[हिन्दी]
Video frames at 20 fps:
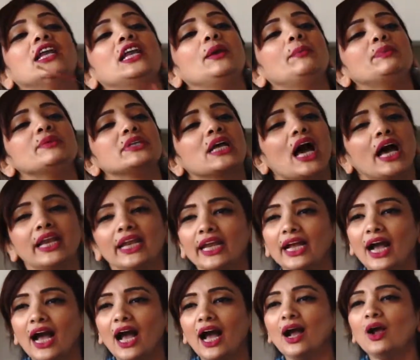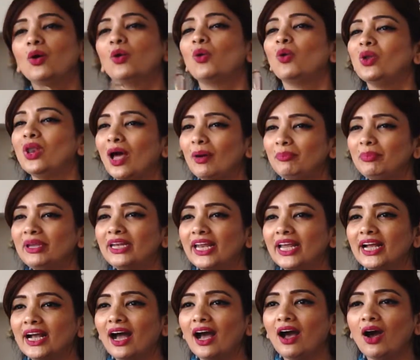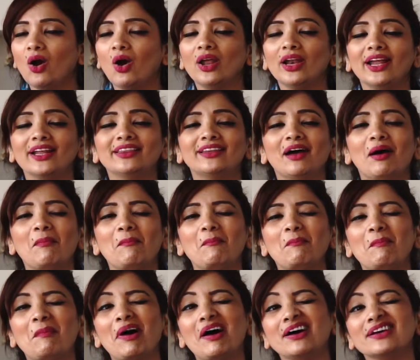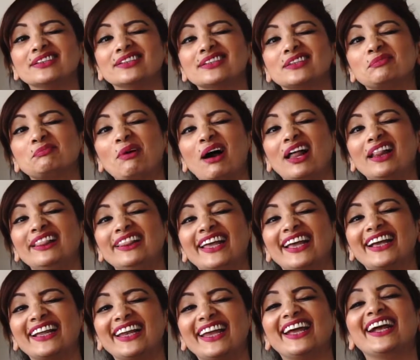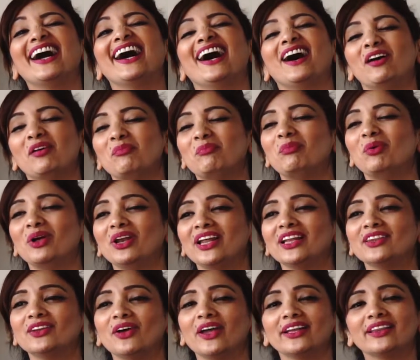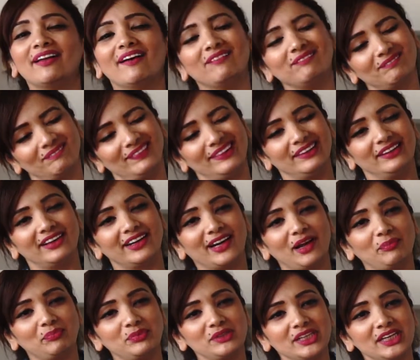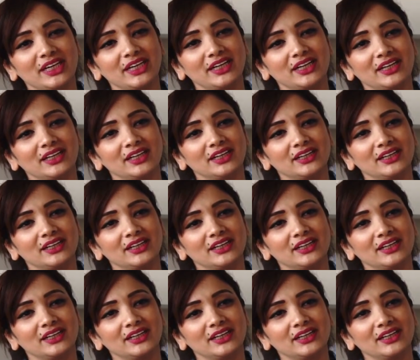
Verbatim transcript: क्रिप्स खाने का कोला पीने का और एकदम मस्त माल देखने का बोले तो एकदम रापचिक